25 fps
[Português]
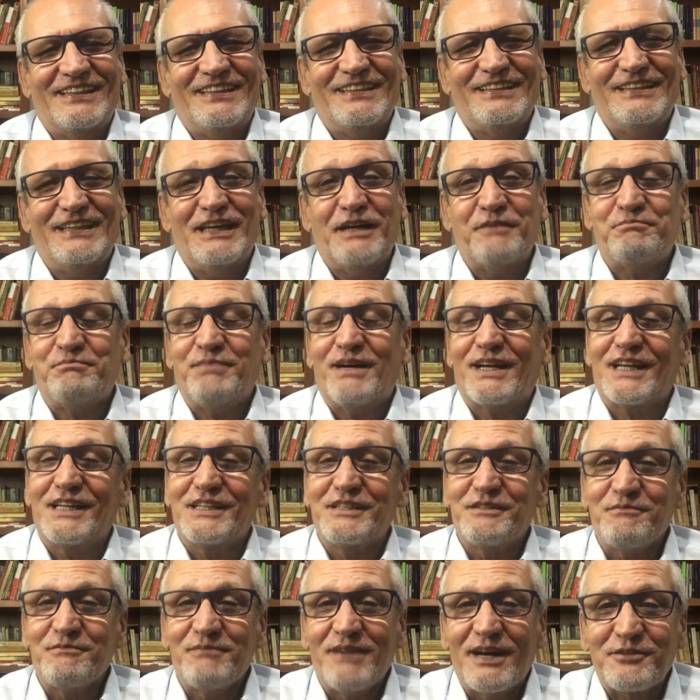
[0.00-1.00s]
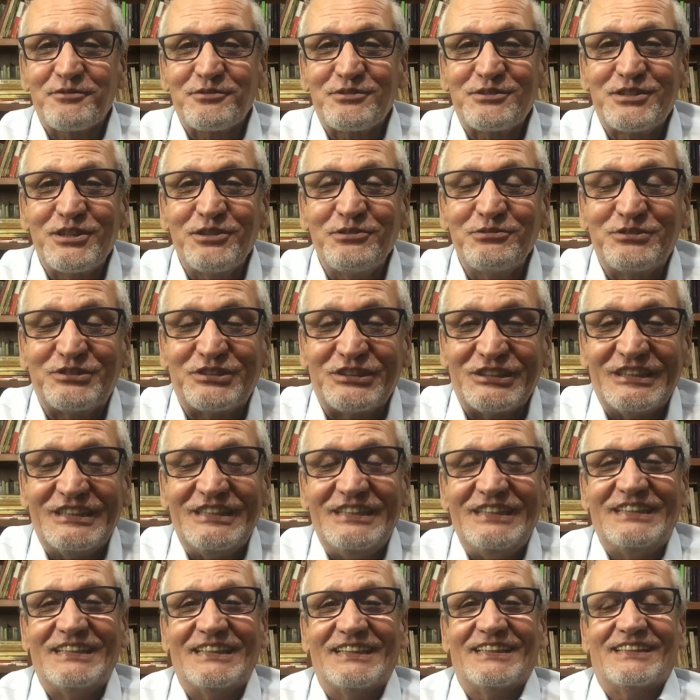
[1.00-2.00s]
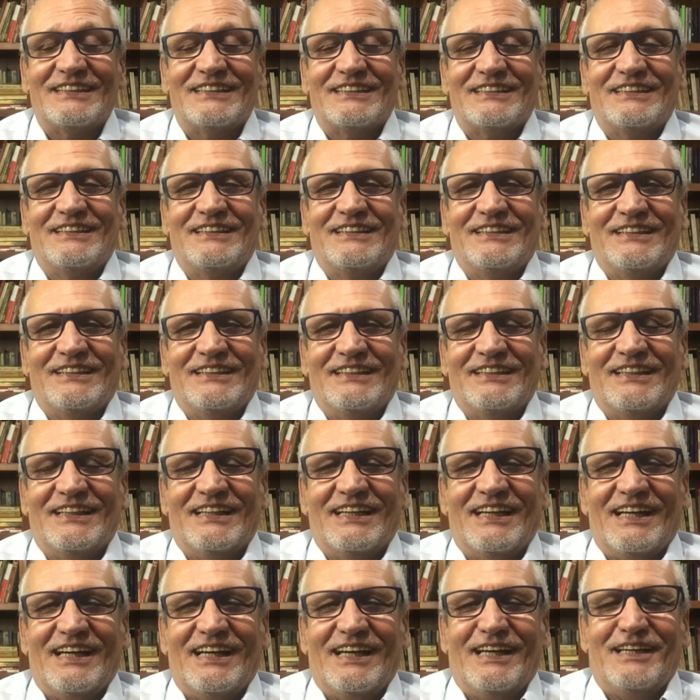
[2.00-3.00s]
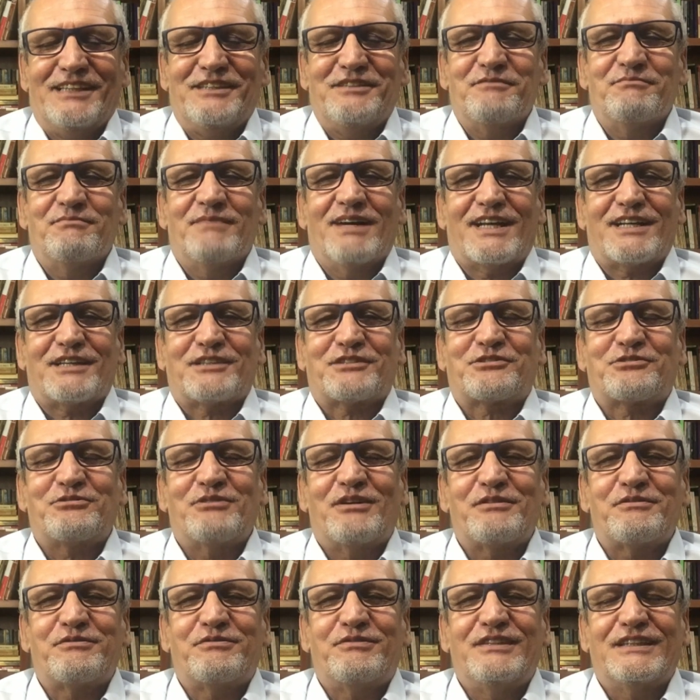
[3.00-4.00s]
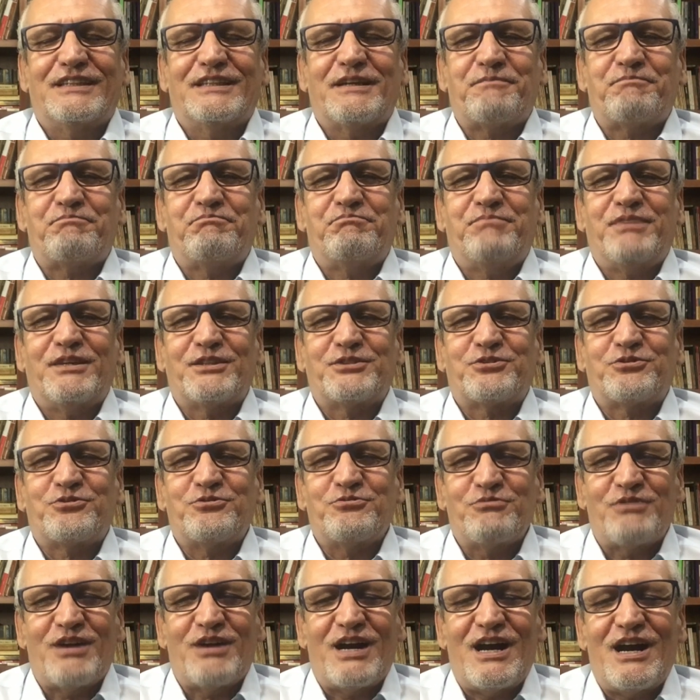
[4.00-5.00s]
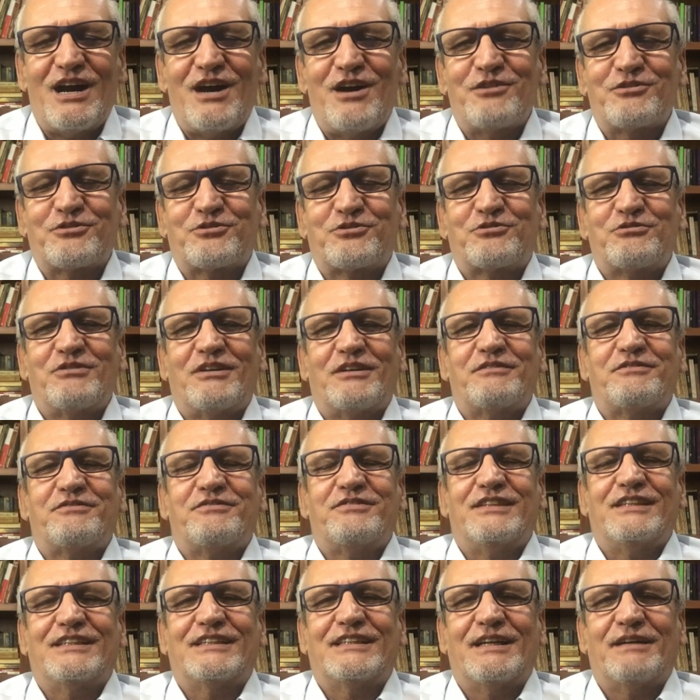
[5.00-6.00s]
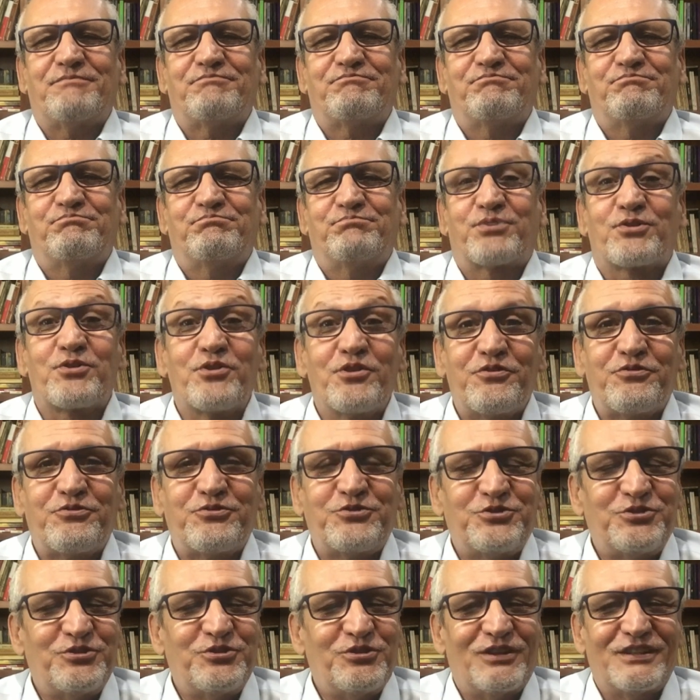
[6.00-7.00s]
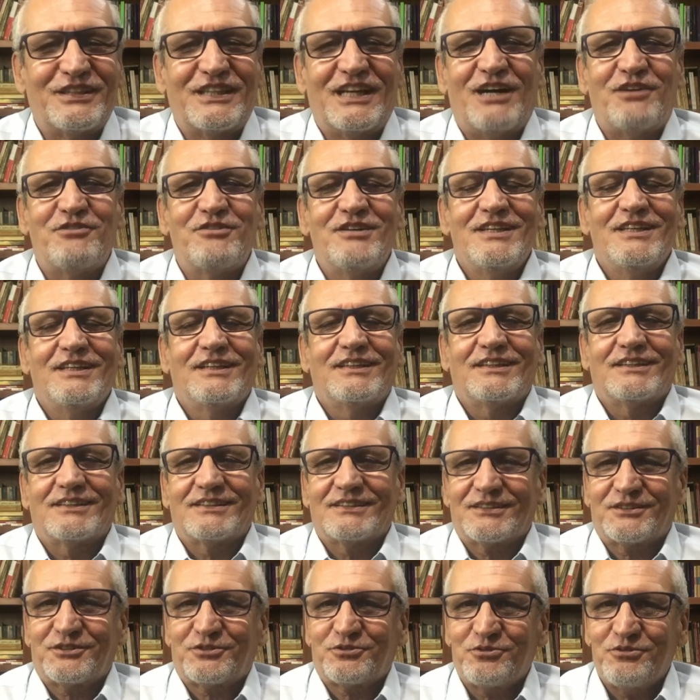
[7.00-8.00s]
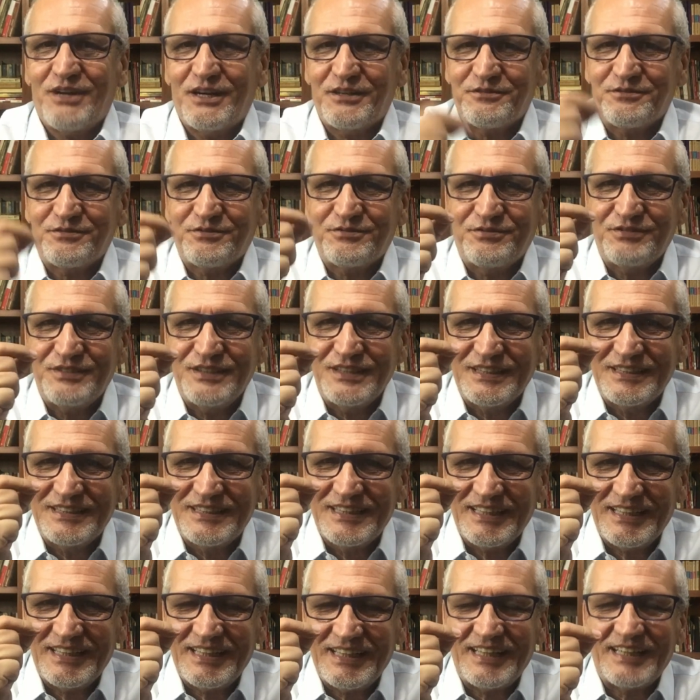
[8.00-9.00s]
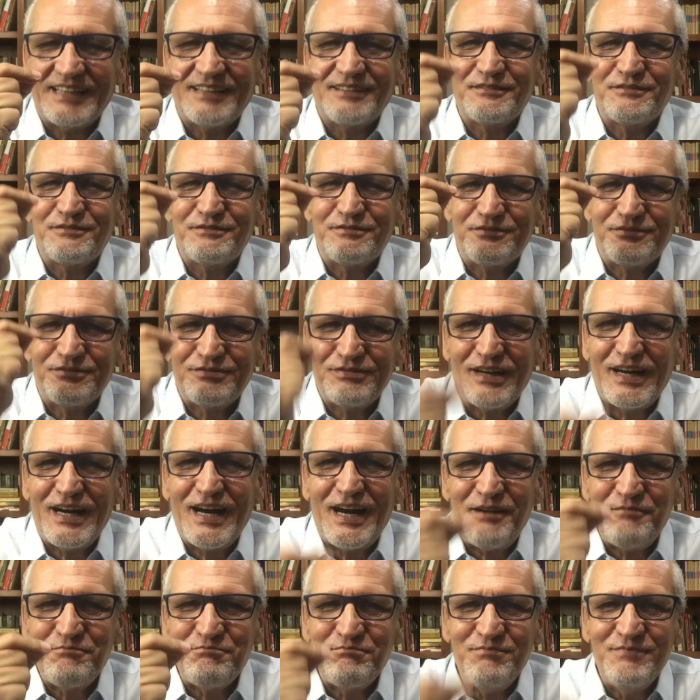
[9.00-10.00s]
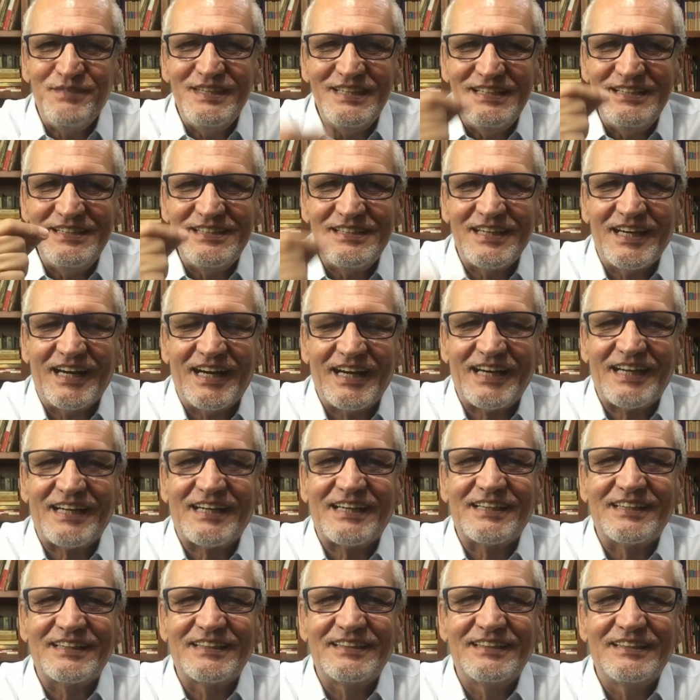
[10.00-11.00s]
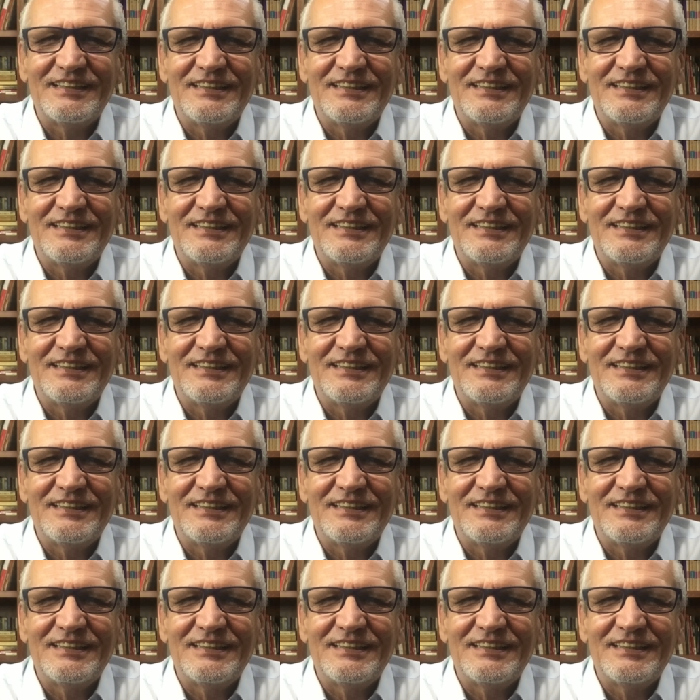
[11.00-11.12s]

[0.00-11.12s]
E é para animar o seu dia, animar a sua vida pessoal, sua vida profissional, sua vida familiar